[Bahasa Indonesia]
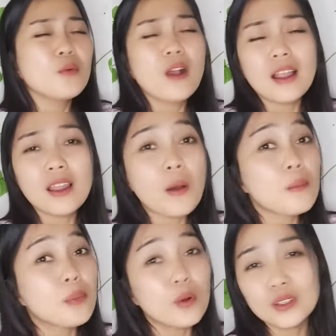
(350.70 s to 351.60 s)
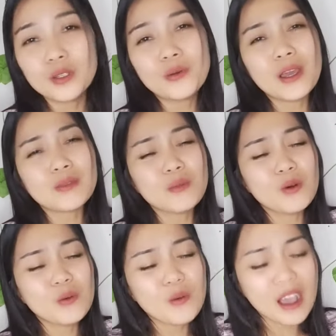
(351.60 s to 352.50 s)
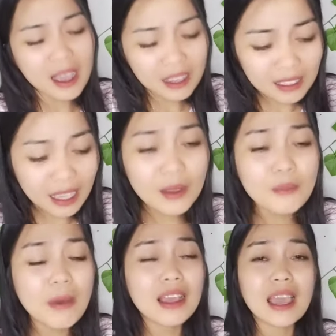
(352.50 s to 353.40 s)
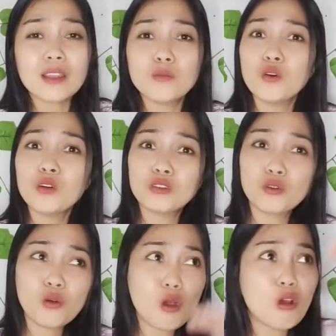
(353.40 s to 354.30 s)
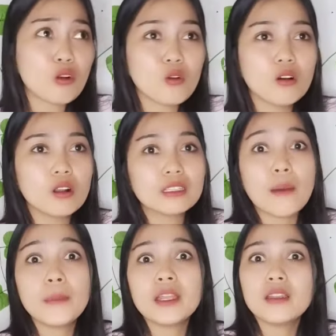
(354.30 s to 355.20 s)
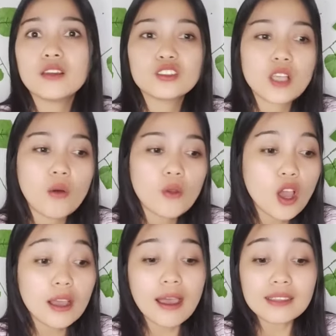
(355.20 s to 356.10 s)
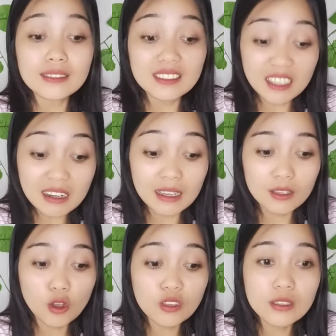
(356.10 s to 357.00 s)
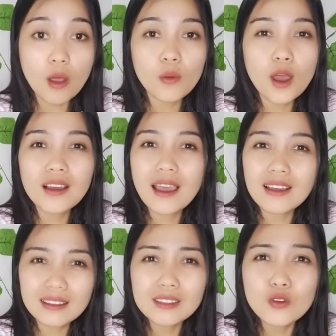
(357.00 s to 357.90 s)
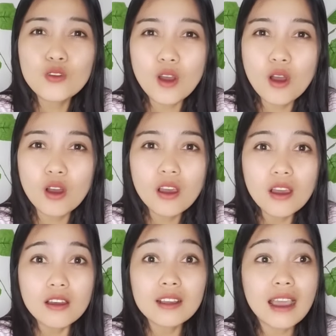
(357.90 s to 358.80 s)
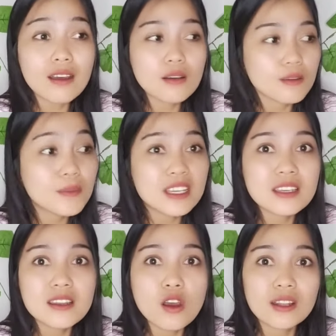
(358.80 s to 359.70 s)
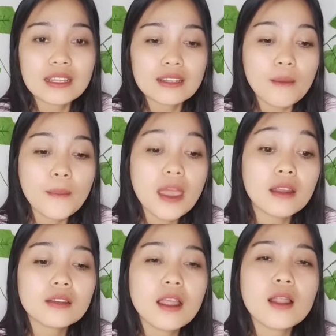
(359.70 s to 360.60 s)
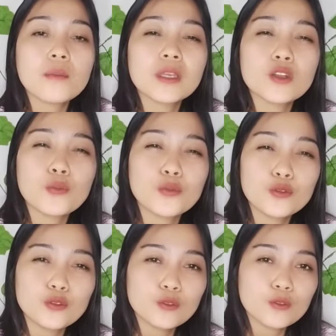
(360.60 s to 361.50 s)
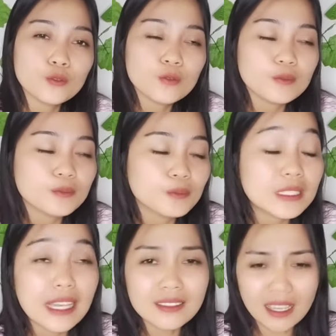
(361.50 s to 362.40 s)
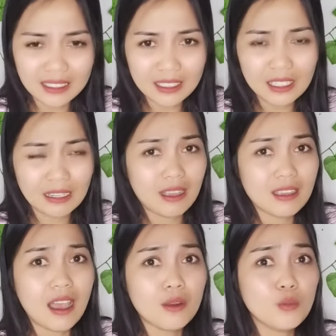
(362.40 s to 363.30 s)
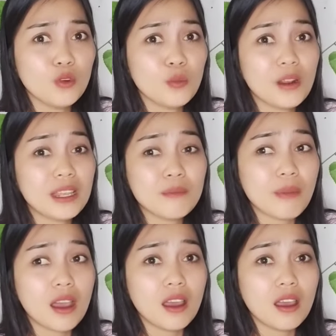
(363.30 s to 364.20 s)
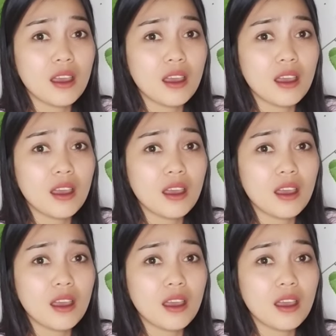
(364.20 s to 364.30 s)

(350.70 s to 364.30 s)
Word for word: walaupun duitmu wakeh pangkatmu dukur tapi nek Gusti Allah gak seneng Gusti Allah gak gedugo nggak mungkin ada kedamaian dalam hidupmu bisa jadi kekayaanmu berlimpah